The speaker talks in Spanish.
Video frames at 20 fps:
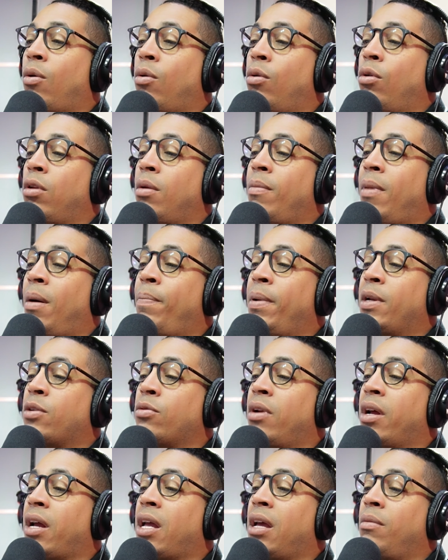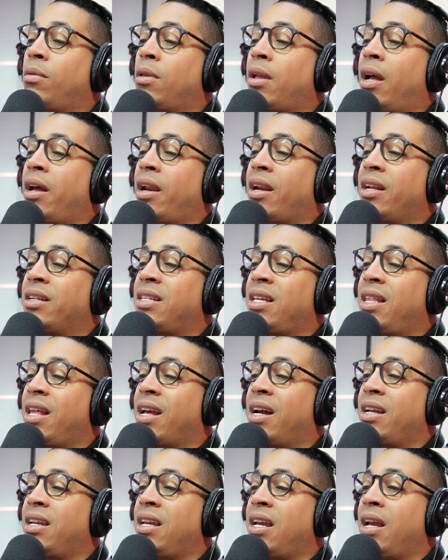las demás personas que eh, residen
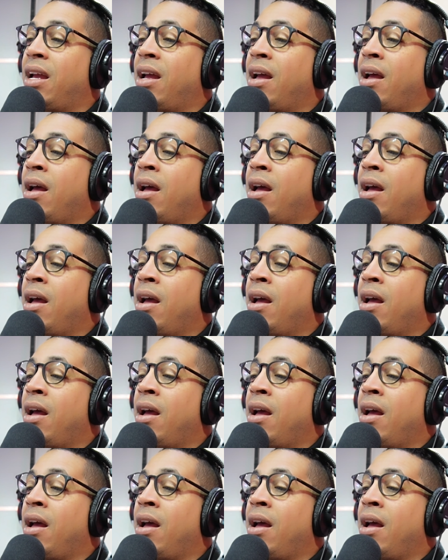allí,